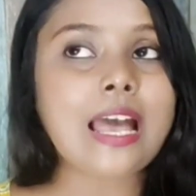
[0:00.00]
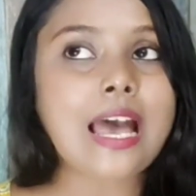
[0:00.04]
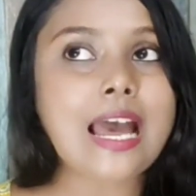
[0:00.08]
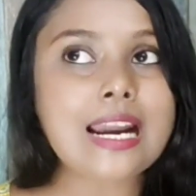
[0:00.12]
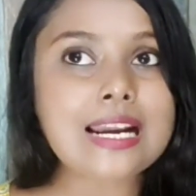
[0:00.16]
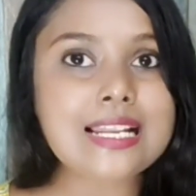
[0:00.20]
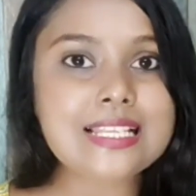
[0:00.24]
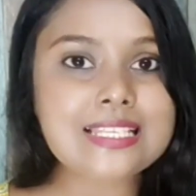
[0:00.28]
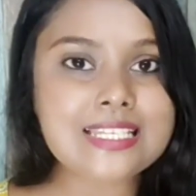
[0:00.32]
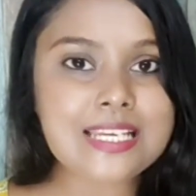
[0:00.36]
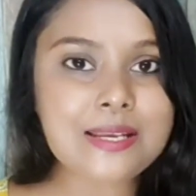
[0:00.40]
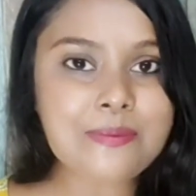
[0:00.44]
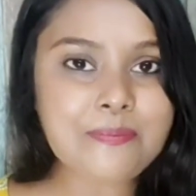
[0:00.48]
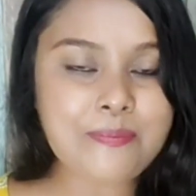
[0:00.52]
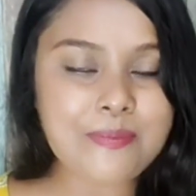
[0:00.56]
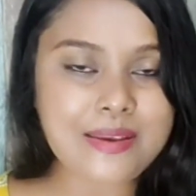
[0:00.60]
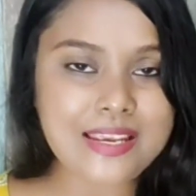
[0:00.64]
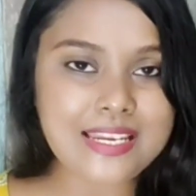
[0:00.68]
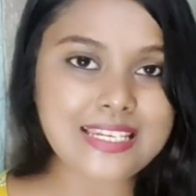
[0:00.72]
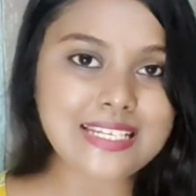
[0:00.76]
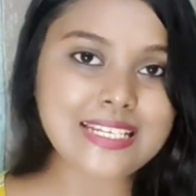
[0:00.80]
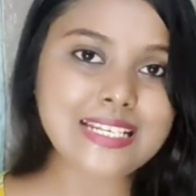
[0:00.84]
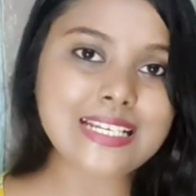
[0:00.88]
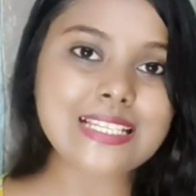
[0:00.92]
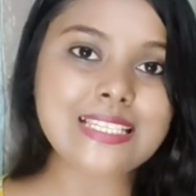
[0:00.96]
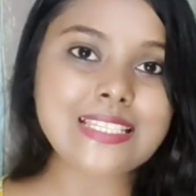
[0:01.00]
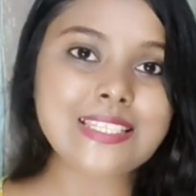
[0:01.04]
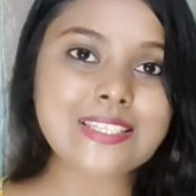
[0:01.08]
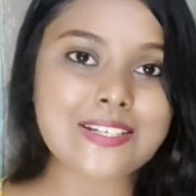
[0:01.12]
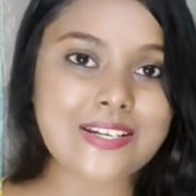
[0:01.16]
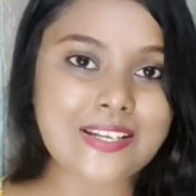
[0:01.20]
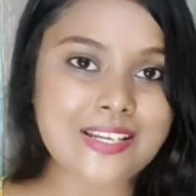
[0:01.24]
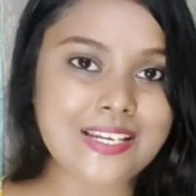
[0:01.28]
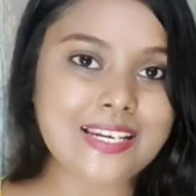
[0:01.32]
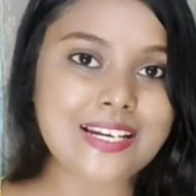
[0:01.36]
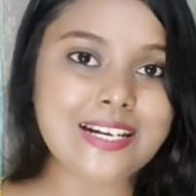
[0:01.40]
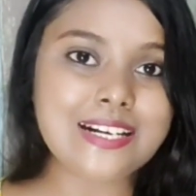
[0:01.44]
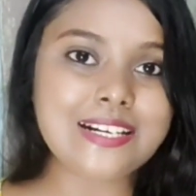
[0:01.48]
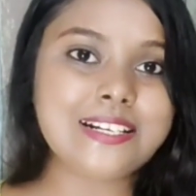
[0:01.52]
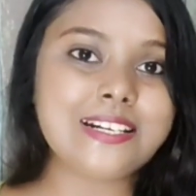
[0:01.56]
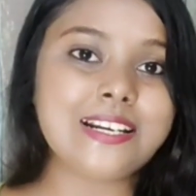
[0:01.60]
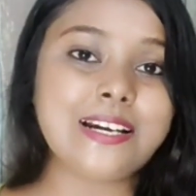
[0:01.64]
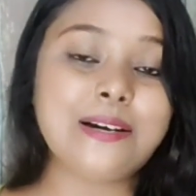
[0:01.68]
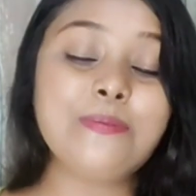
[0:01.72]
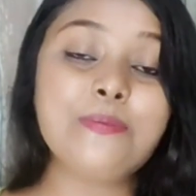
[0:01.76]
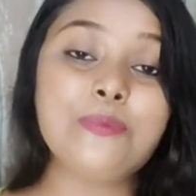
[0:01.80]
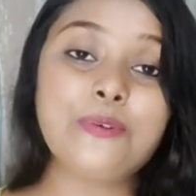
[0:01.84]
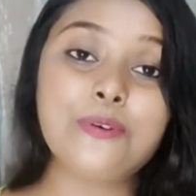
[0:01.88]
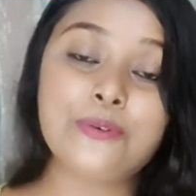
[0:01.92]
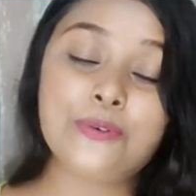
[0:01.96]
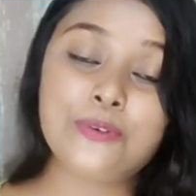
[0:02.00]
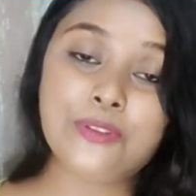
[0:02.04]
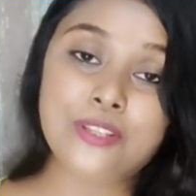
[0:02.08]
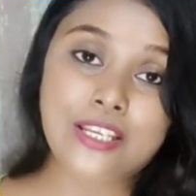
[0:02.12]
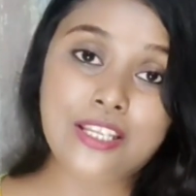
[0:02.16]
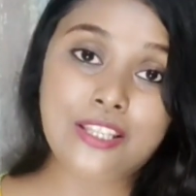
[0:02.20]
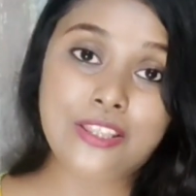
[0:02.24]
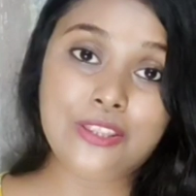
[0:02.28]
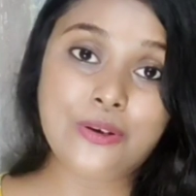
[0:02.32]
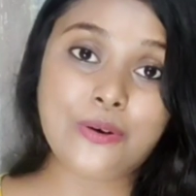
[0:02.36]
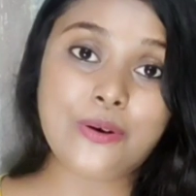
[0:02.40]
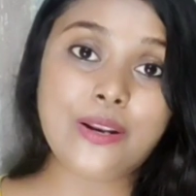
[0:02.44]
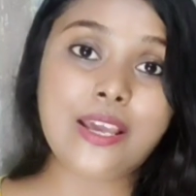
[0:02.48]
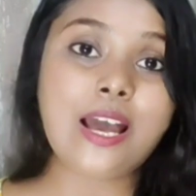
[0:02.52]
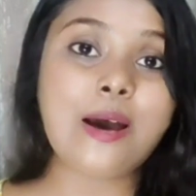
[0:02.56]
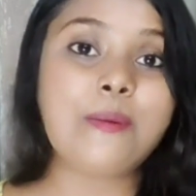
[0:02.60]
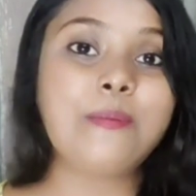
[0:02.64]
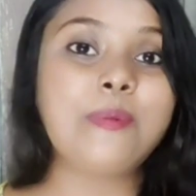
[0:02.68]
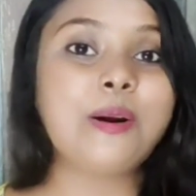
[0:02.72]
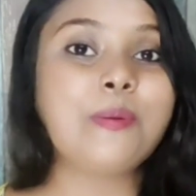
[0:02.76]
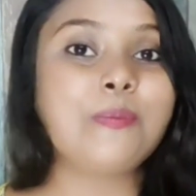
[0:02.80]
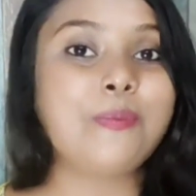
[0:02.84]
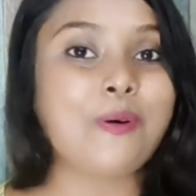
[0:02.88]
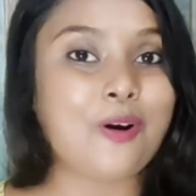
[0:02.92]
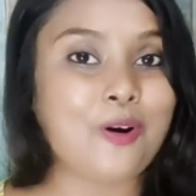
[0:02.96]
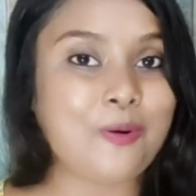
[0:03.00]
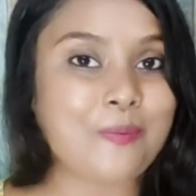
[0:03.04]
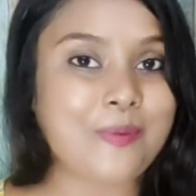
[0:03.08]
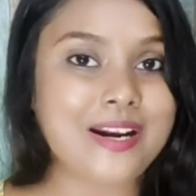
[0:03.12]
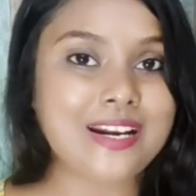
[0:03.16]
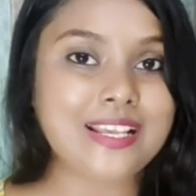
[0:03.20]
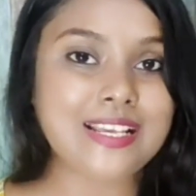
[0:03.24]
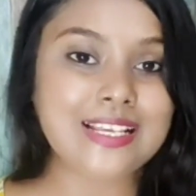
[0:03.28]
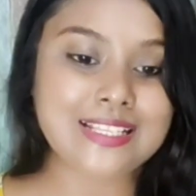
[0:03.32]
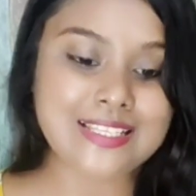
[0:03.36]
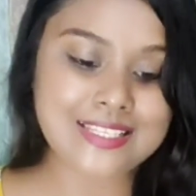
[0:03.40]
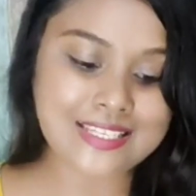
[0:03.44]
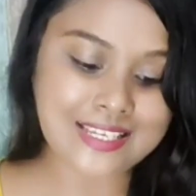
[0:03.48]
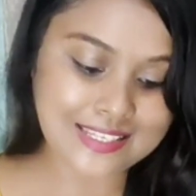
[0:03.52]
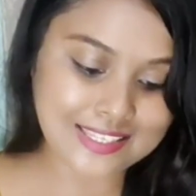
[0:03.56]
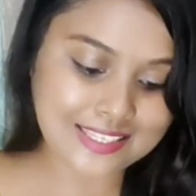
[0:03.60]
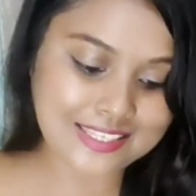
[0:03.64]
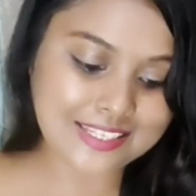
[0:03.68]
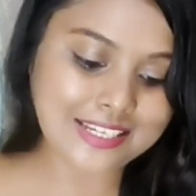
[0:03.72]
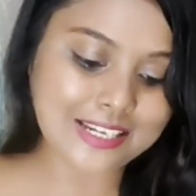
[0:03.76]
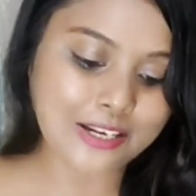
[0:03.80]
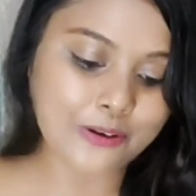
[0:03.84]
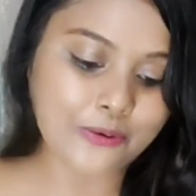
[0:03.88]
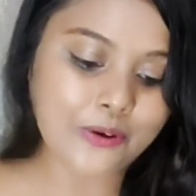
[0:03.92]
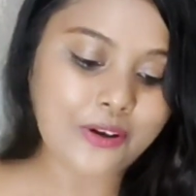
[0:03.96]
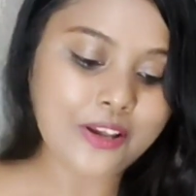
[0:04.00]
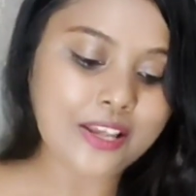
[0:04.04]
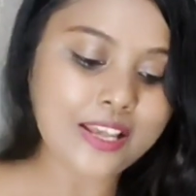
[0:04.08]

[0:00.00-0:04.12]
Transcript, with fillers: আর যে মেডিকেল থ্রিলারটা বহুদিন ধরে আমার পড়বার ইচ্ছা ছিল